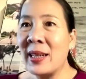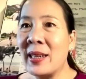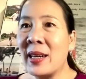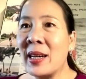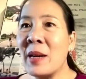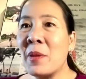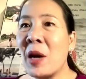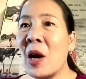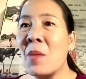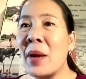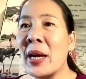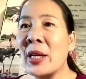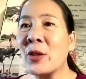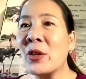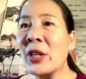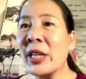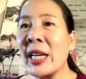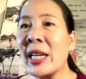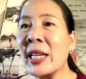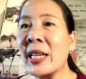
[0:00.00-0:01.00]
เริ่มเข้ามาธุ
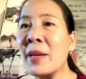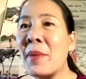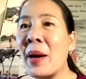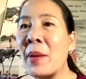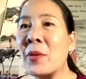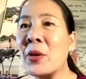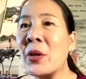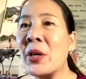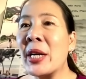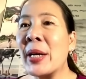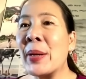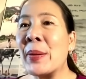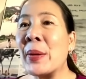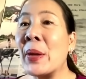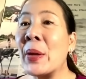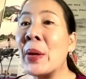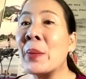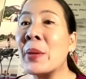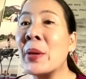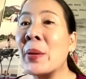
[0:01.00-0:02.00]
รกิจนี้แบบรวดเร็ว
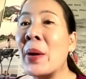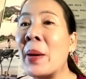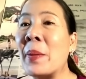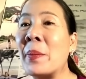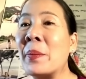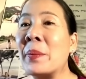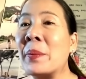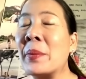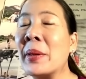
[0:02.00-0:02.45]
ก็ต้องมีความ